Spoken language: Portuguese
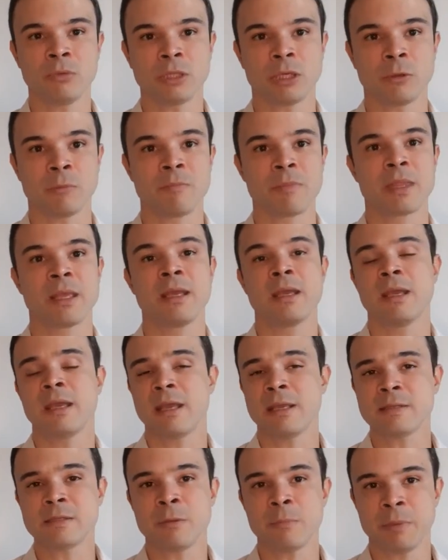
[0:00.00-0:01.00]
ou não.
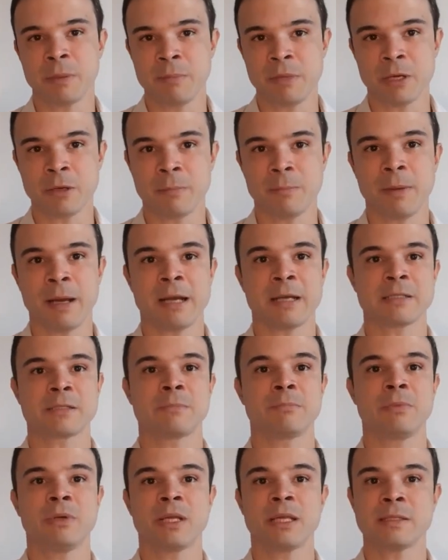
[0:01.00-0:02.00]
Esse é o primeiro
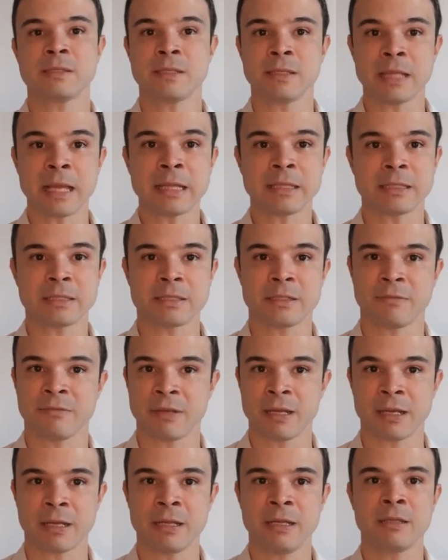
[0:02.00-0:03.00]
passo, porque se nada
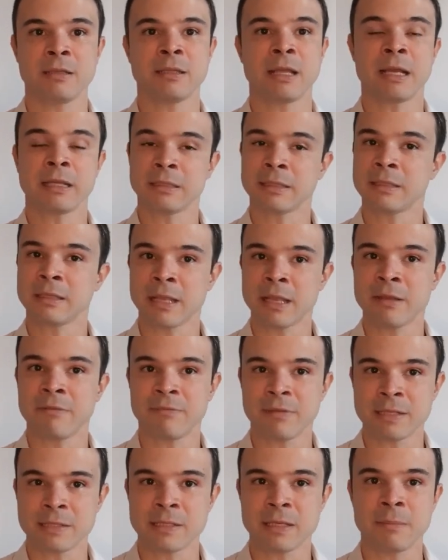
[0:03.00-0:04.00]
tiver ali, nada tem a
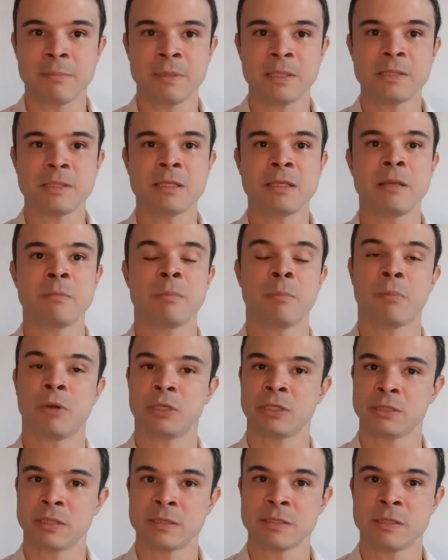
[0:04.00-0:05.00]
fazer a princípio,
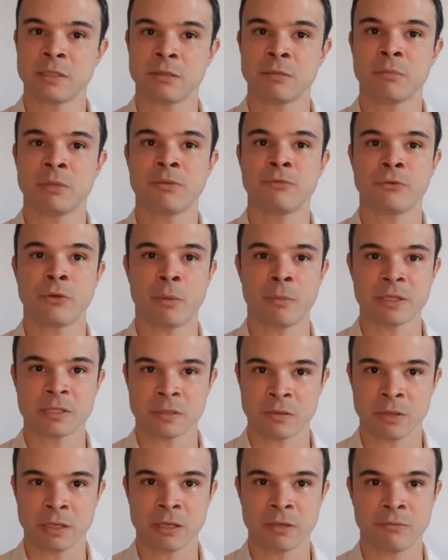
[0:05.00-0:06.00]
pode ter sido uma
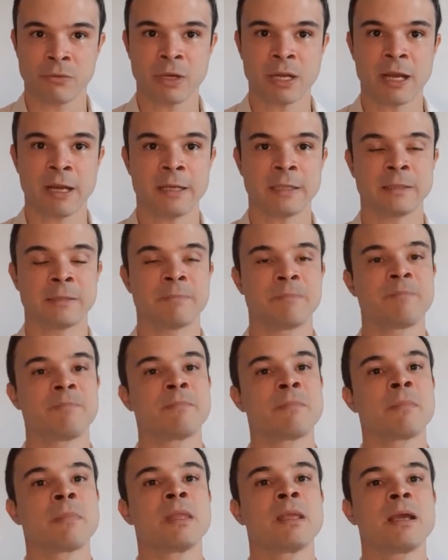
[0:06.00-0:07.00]
informação equivocada.
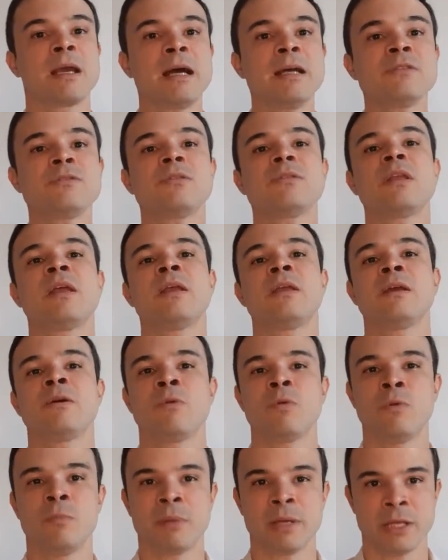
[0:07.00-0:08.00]
Caso tenha
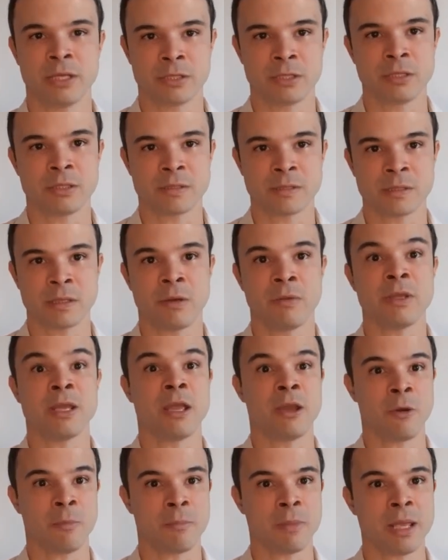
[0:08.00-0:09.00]
alguma restrição e
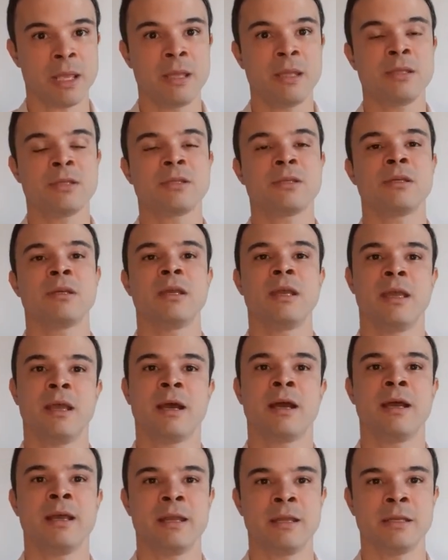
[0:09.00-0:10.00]
realmente
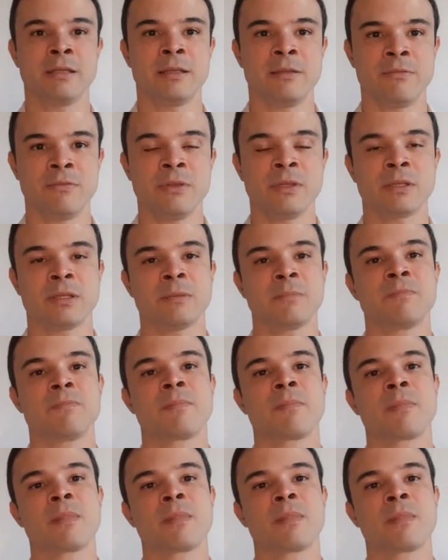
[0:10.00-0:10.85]
ela é indevida,